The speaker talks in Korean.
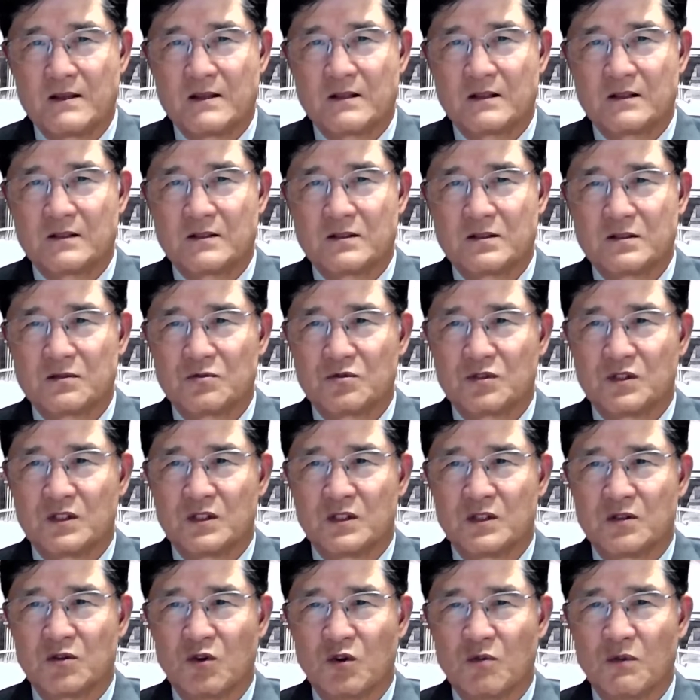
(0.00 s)
그래서
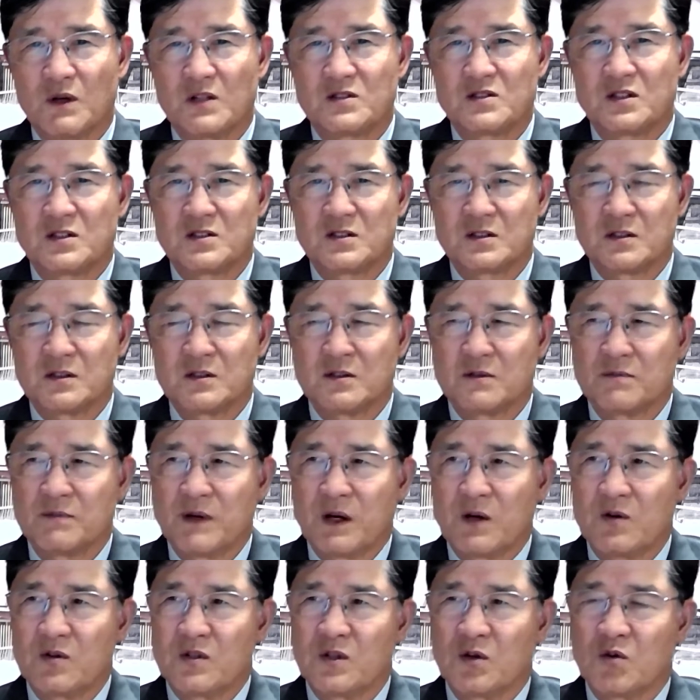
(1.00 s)
우리 로마서에서
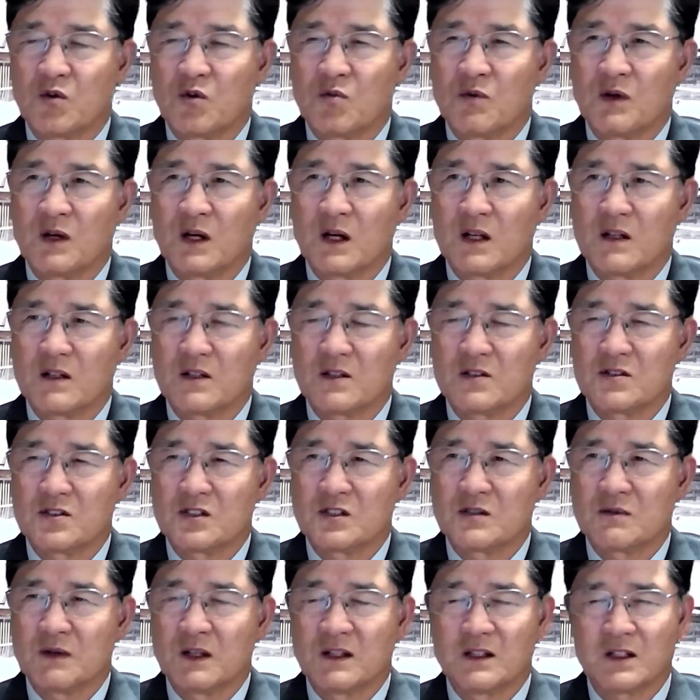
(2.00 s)
바울이 고백하는
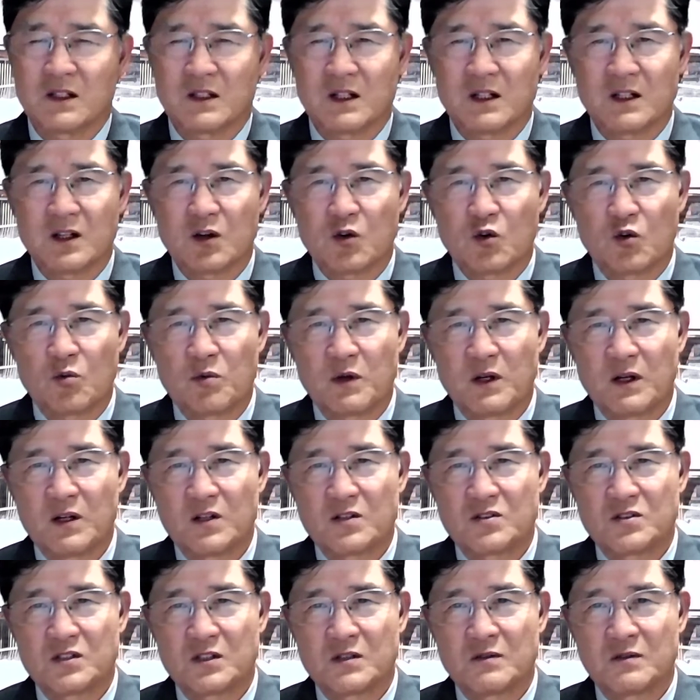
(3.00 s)
것처럼 안타깝게 고백한
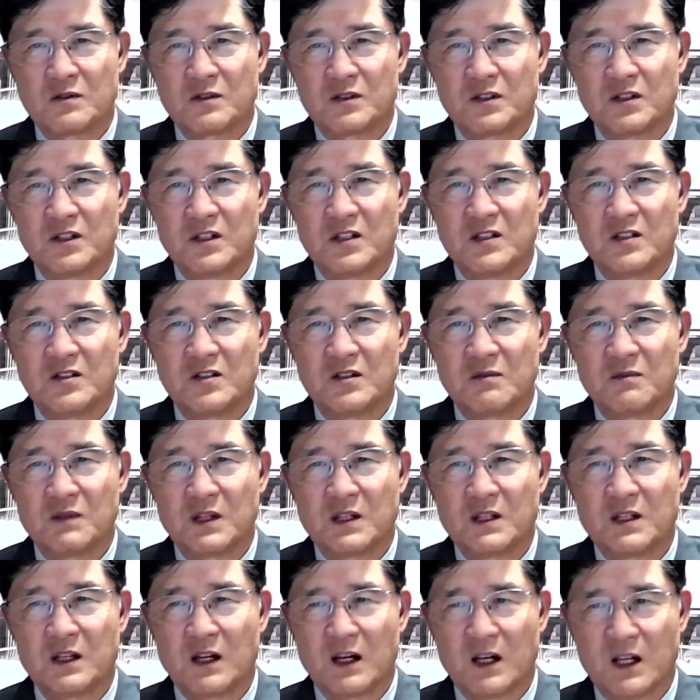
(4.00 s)
것처럼 의인은
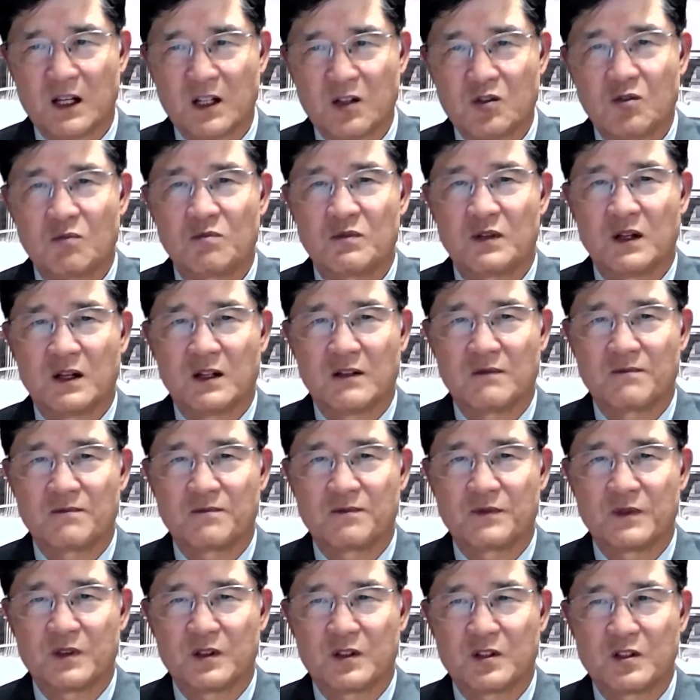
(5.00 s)
없나니 하나도 없다.
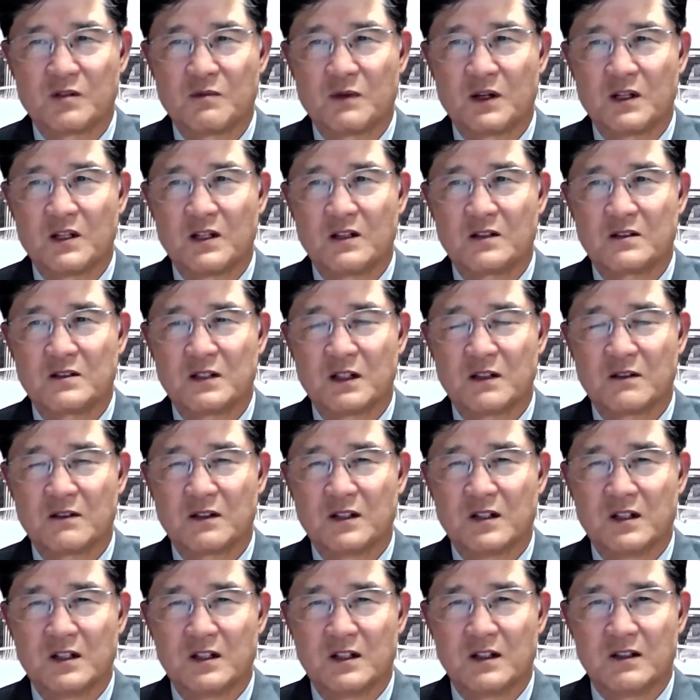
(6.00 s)
그 말이 그냥
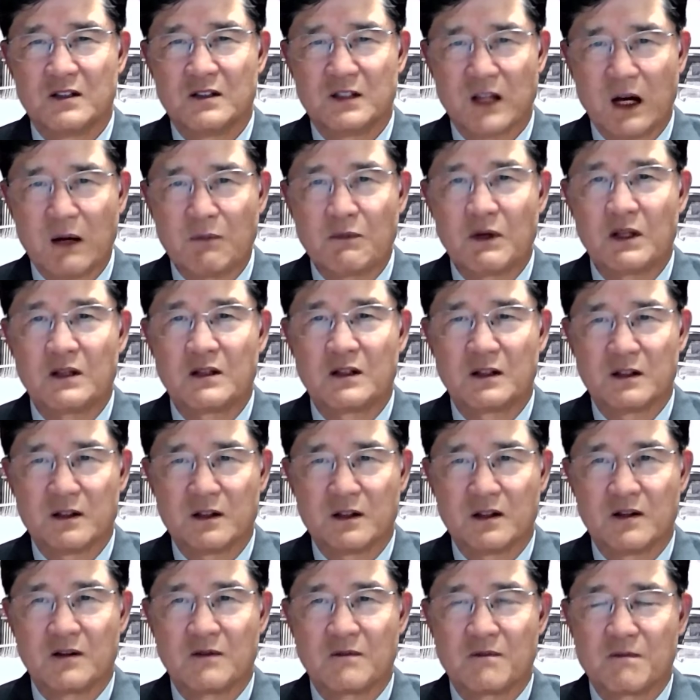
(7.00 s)
딱 맞는
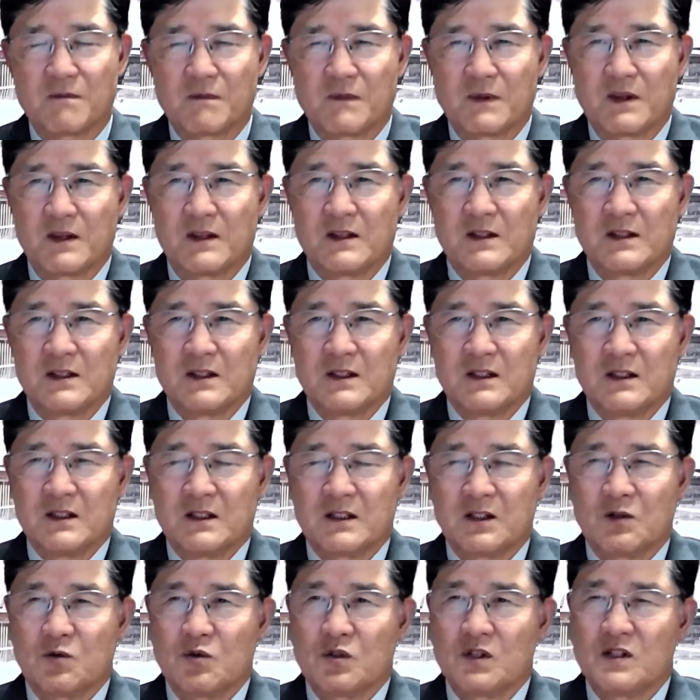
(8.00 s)
거예요.
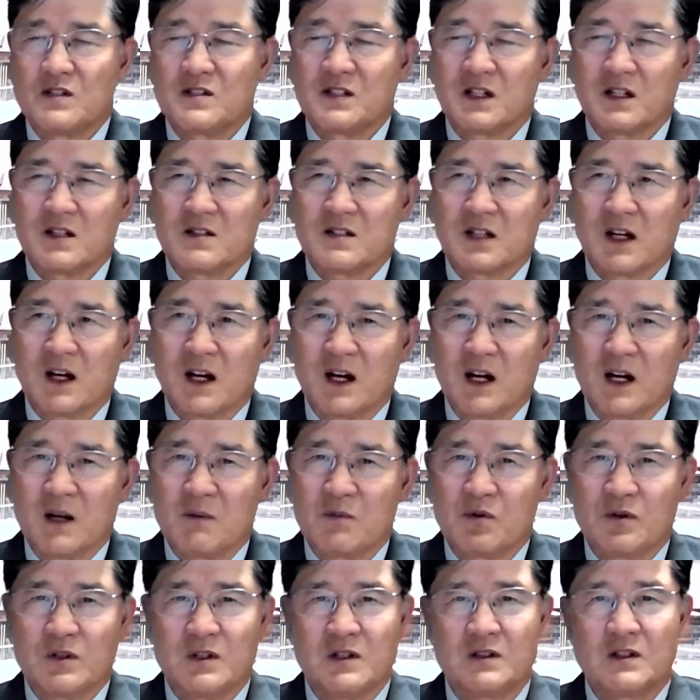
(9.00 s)
그러니까 우리 인생이 잘
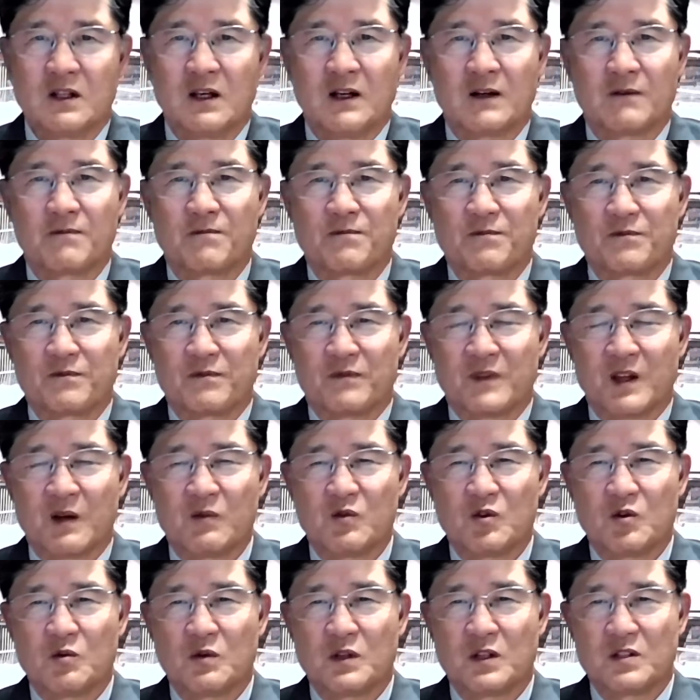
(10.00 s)
풀릴 때
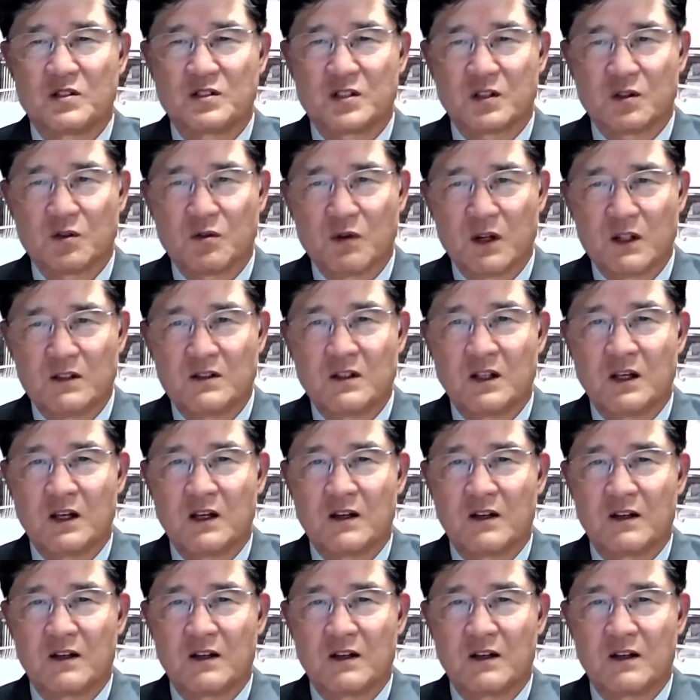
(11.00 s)
남들보다 성공할 때